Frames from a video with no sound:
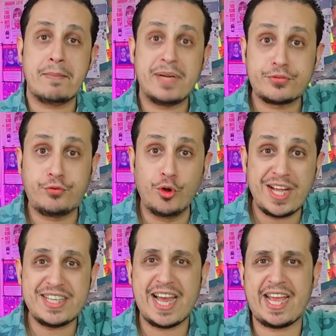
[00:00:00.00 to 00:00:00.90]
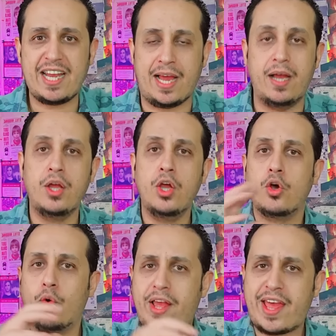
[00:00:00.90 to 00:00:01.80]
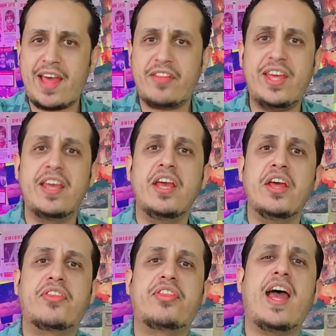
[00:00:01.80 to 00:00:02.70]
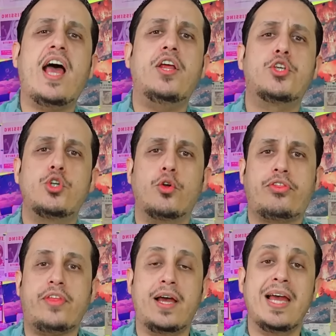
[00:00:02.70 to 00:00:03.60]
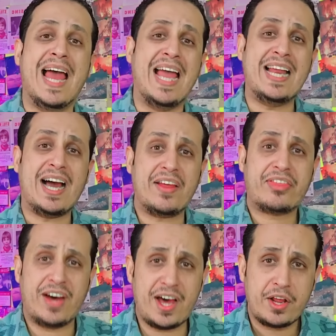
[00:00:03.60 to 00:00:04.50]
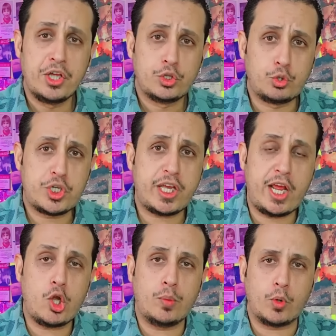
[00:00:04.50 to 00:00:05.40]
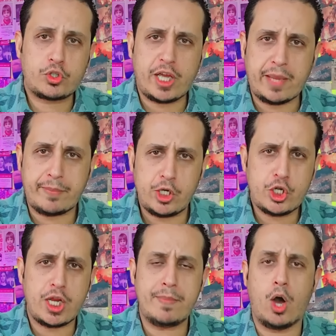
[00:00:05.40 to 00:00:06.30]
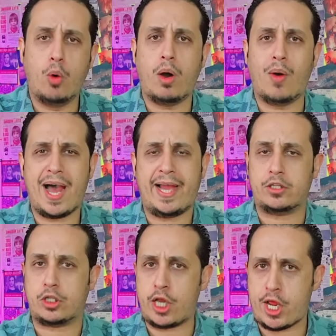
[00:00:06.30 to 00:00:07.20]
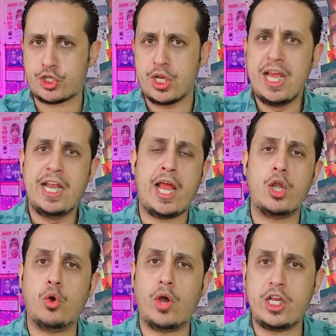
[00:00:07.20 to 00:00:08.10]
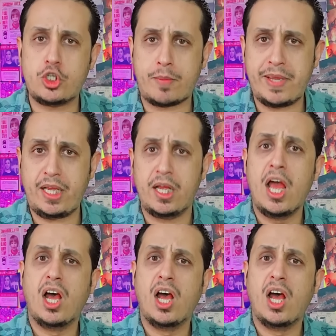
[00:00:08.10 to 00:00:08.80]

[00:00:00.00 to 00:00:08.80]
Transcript: مدفونة داخلها وهذه ثالث جثة الآثار تشير أنه مرتكب الجريمة هو واحد ليش؟ لأنه الجميع